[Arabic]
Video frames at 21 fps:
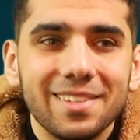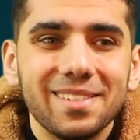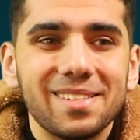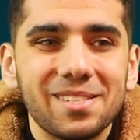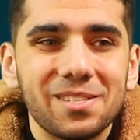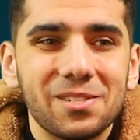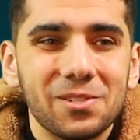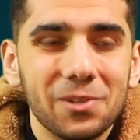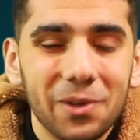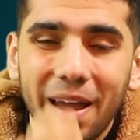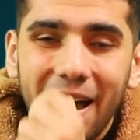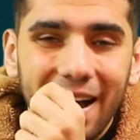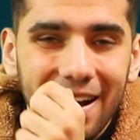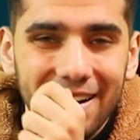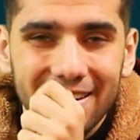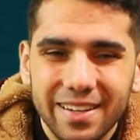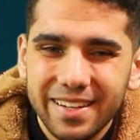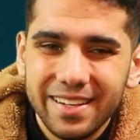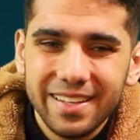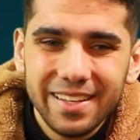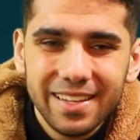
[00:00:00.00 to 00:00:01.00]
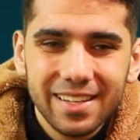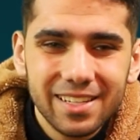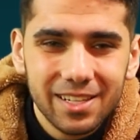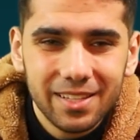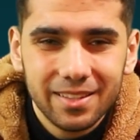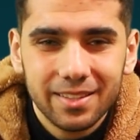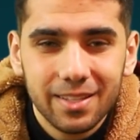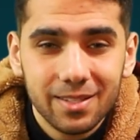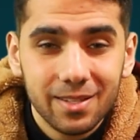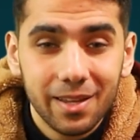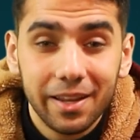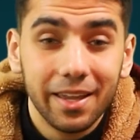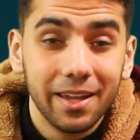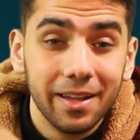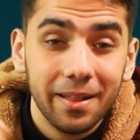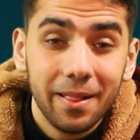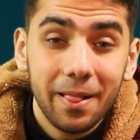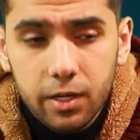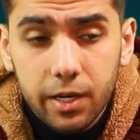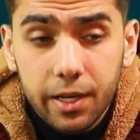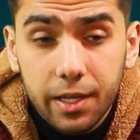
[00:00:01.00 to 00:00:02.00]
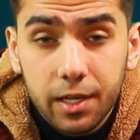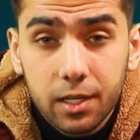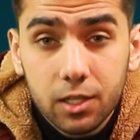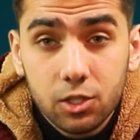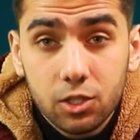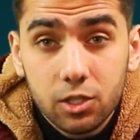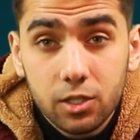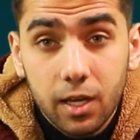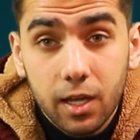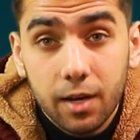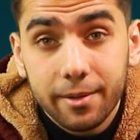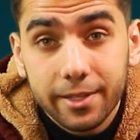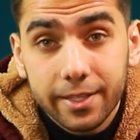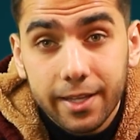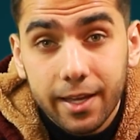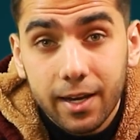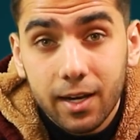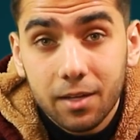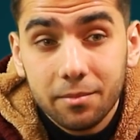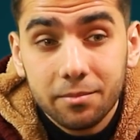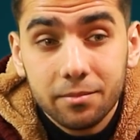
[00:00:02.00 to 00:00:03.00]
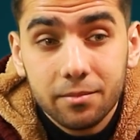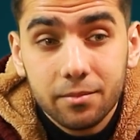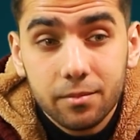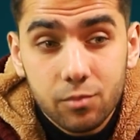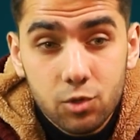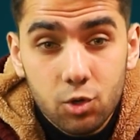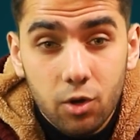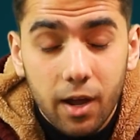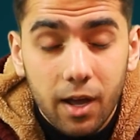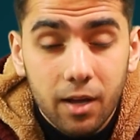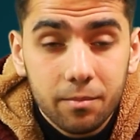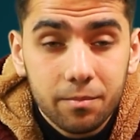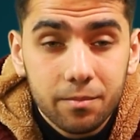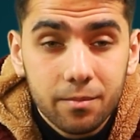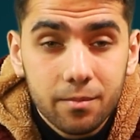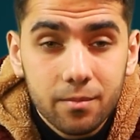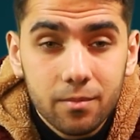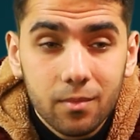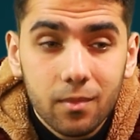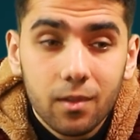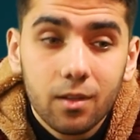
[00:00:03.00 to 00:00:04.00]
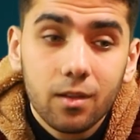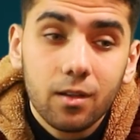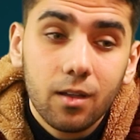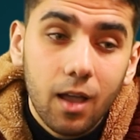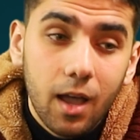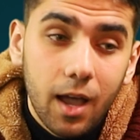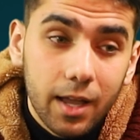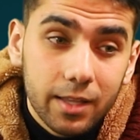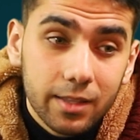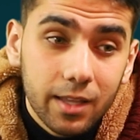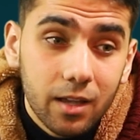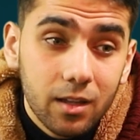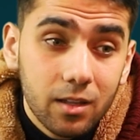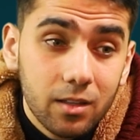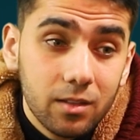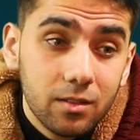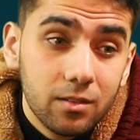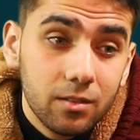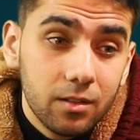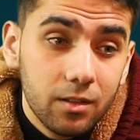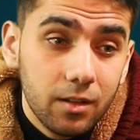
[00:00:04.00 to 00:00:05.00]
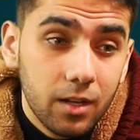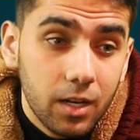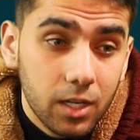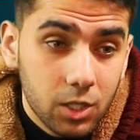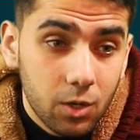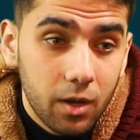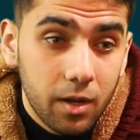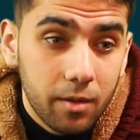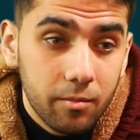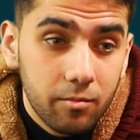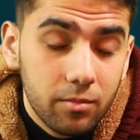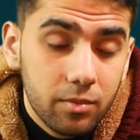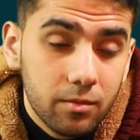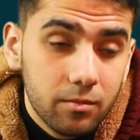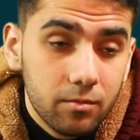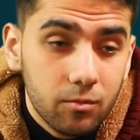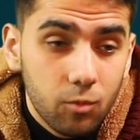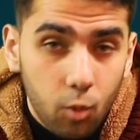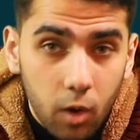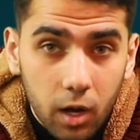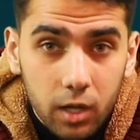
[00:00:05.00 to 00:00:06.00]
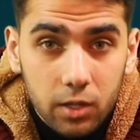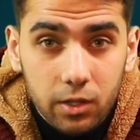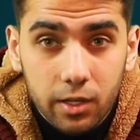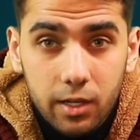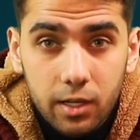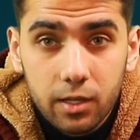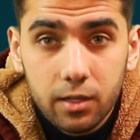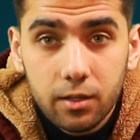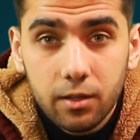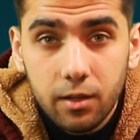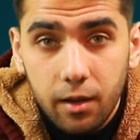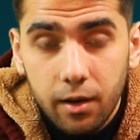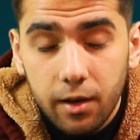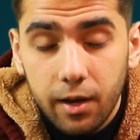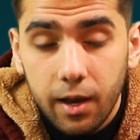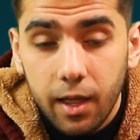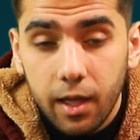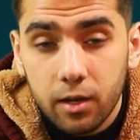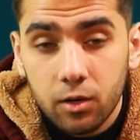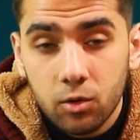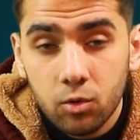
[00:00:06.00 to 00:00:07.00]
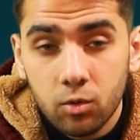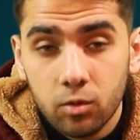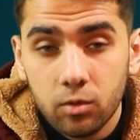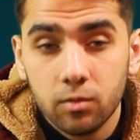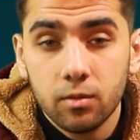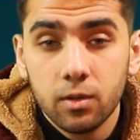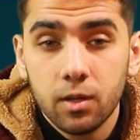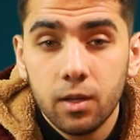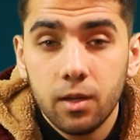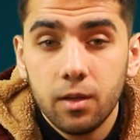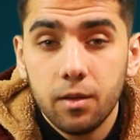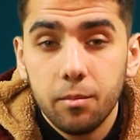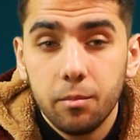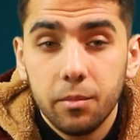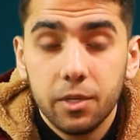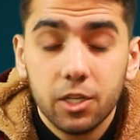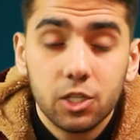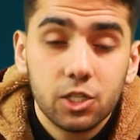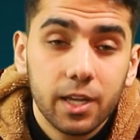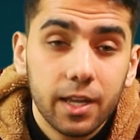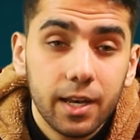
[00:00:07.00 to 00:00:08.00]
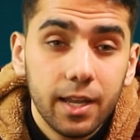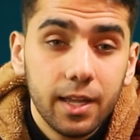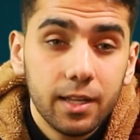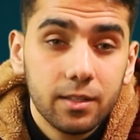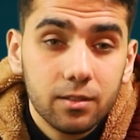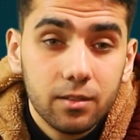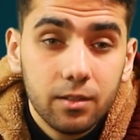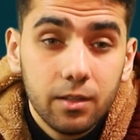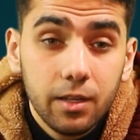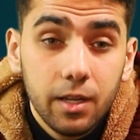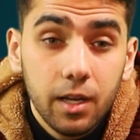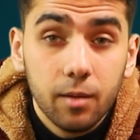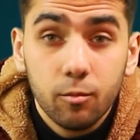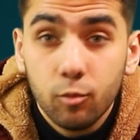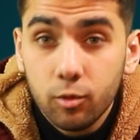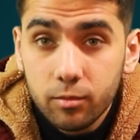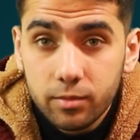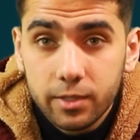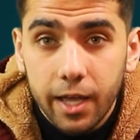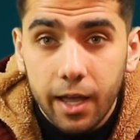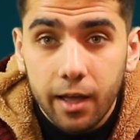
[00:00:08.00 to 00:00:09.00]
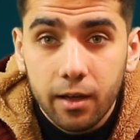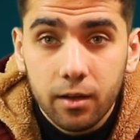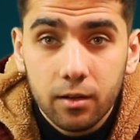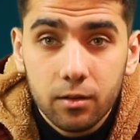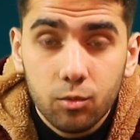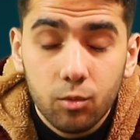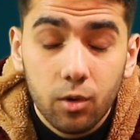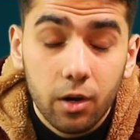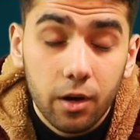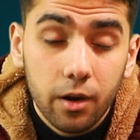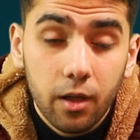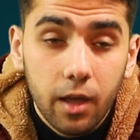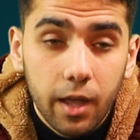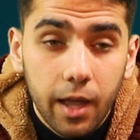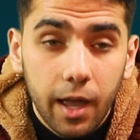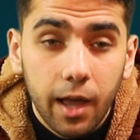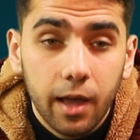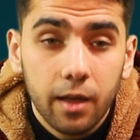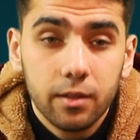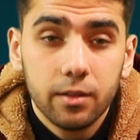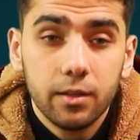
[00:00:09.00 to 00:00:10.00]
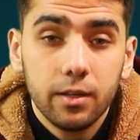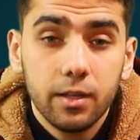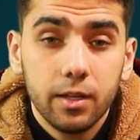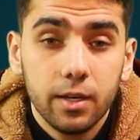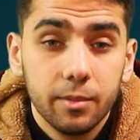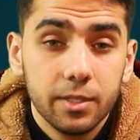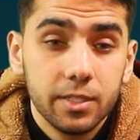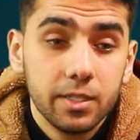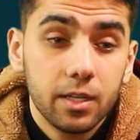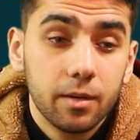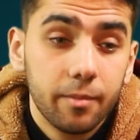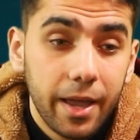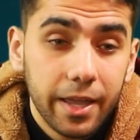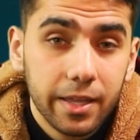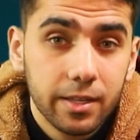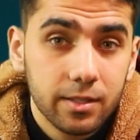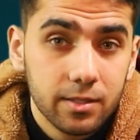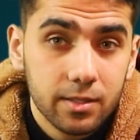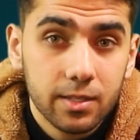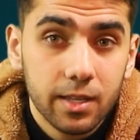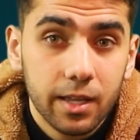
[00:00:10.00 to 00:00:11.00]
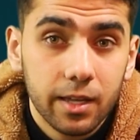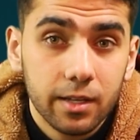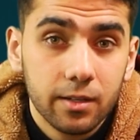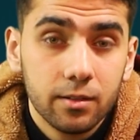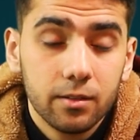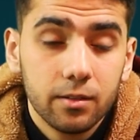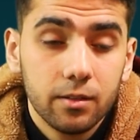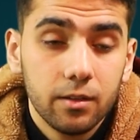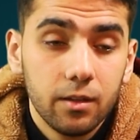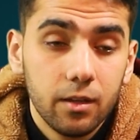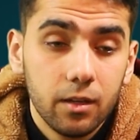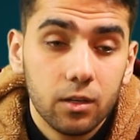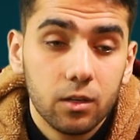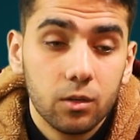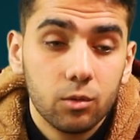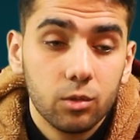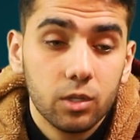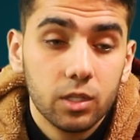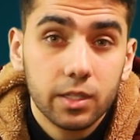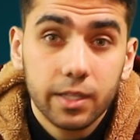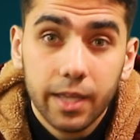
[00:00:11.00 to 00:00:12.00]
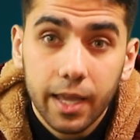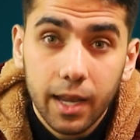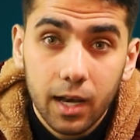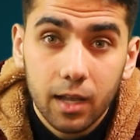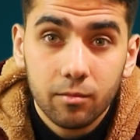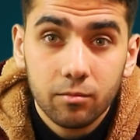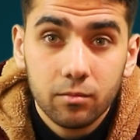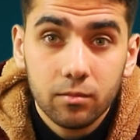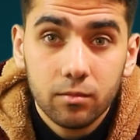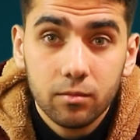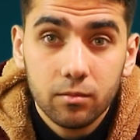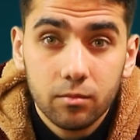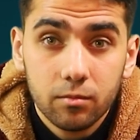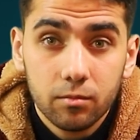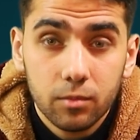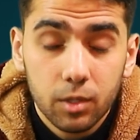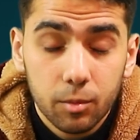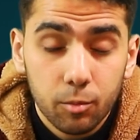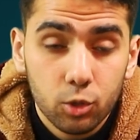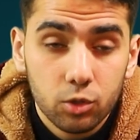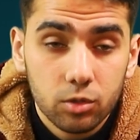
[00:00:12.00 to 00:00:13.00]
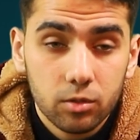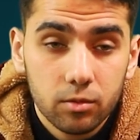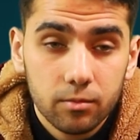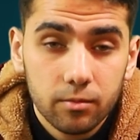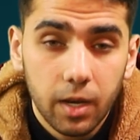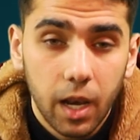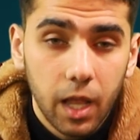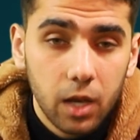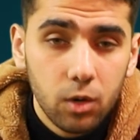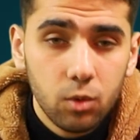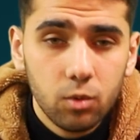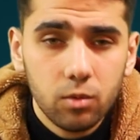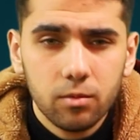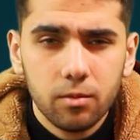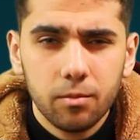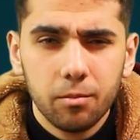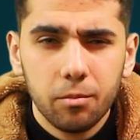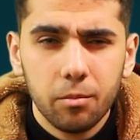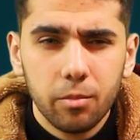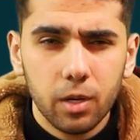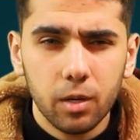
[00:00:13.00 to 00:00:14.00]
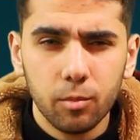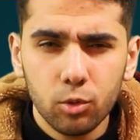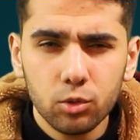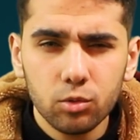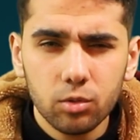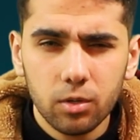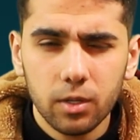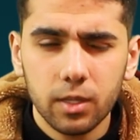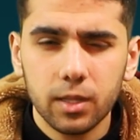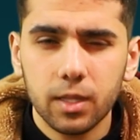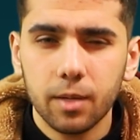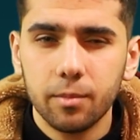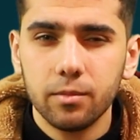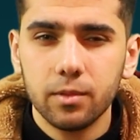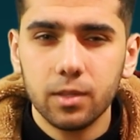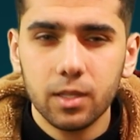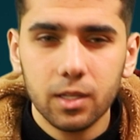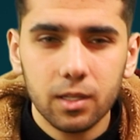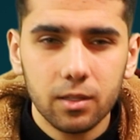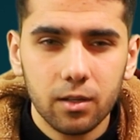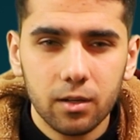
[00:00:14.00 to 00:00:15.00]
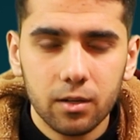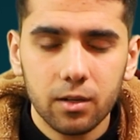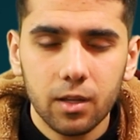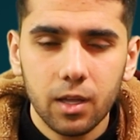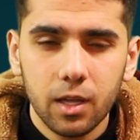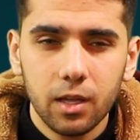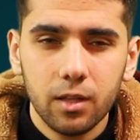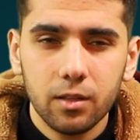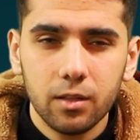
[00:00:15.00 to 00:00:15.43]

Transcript: السرعه ليش انت سريع ليش انا بتكلم بسرعه اعتقد الجواب واضح لانه من الشغلات الممتعه والرائعه اللي بتصير معي انسان انه يتكلم ببطء لانه بالبطء انت بتقدر